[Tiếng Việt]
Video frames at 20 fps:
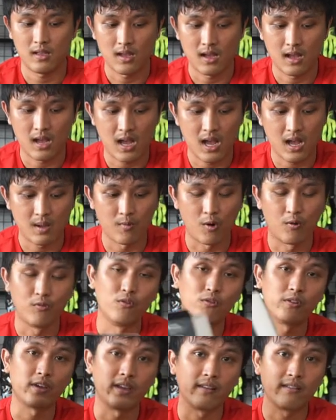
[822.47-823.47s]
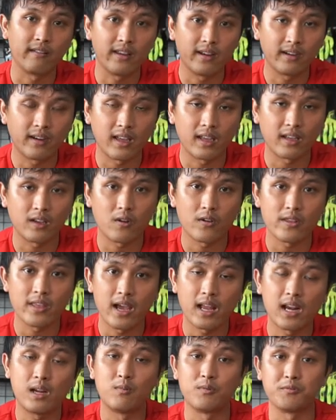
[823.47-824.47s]
à, bộ phụ kiện riêng này có
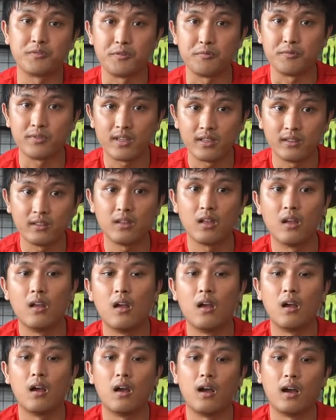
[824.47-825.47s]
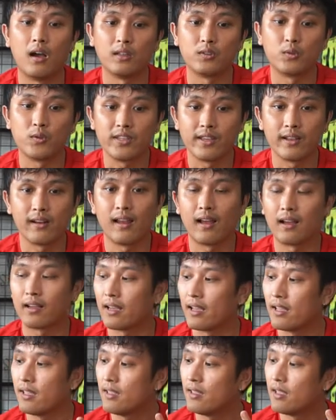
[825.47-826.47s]
giá là một triệu chín à, tuy nhiên là
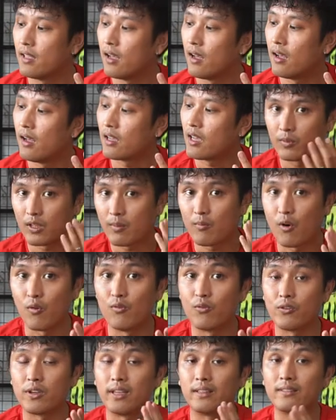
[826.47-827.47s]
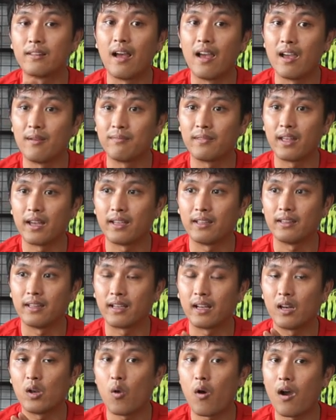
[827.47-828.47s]
cái à, cái bộ phụ kiện thêm này
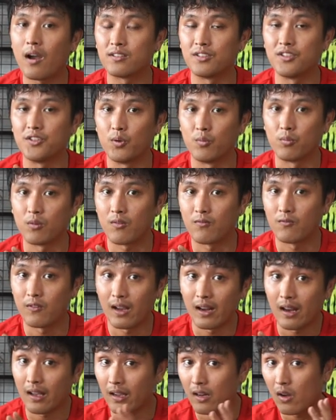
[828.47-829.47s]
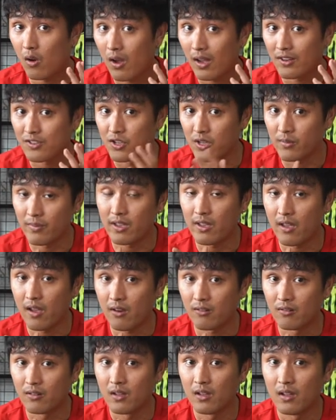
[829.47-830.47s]
thì cái loa sử dụng không phải là cái loa
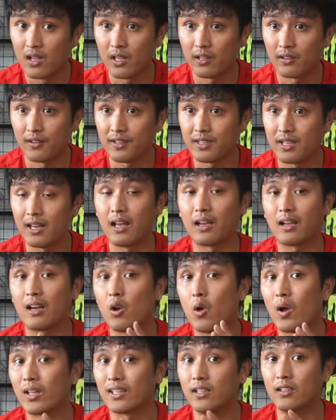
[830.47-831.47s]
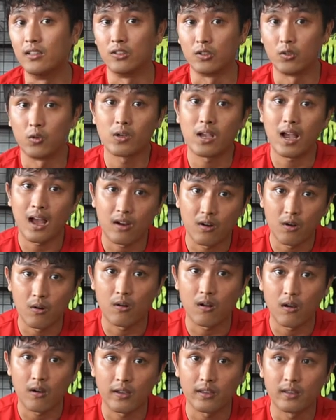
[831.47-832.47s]
GPL nó chỉ là cái loa thường của
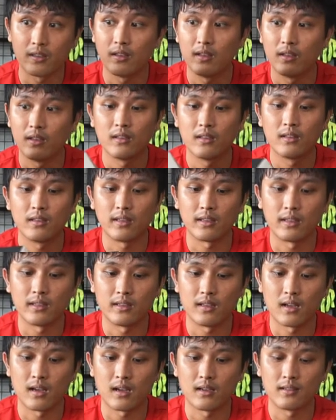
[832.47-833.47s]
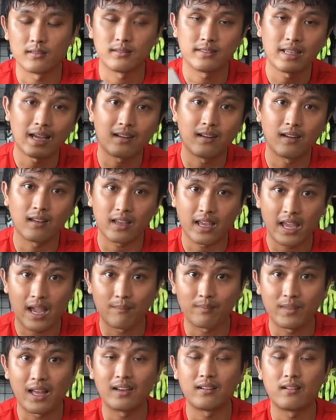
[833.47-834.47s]
Kado thôi thì uh, chắc là cái
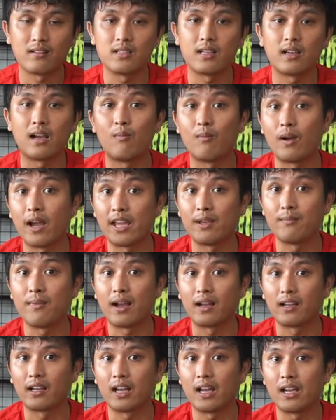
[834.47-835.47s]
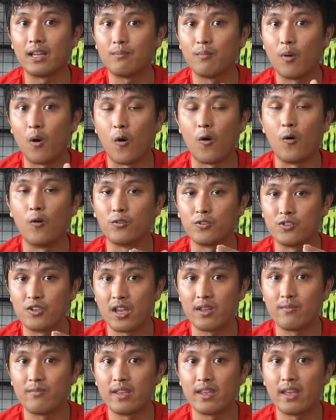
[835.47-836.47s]
âm thanh nó sẽ không hay bằng cái bộ
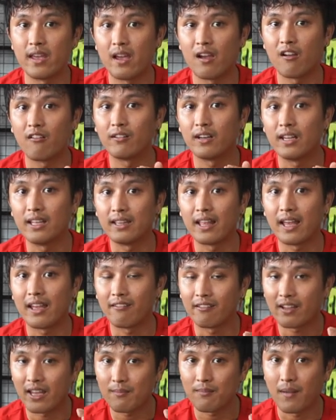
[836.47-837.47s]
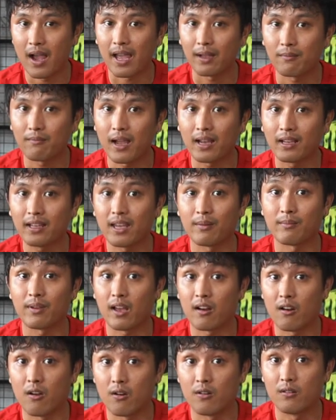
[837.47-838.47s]
JBL đi theo cái bản bán kèm
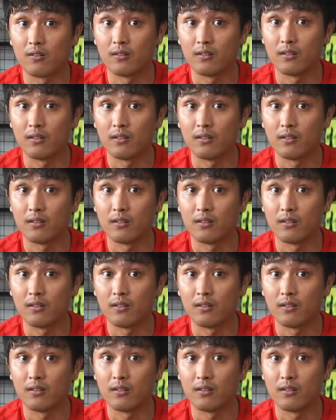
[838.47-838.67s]
Kado uh,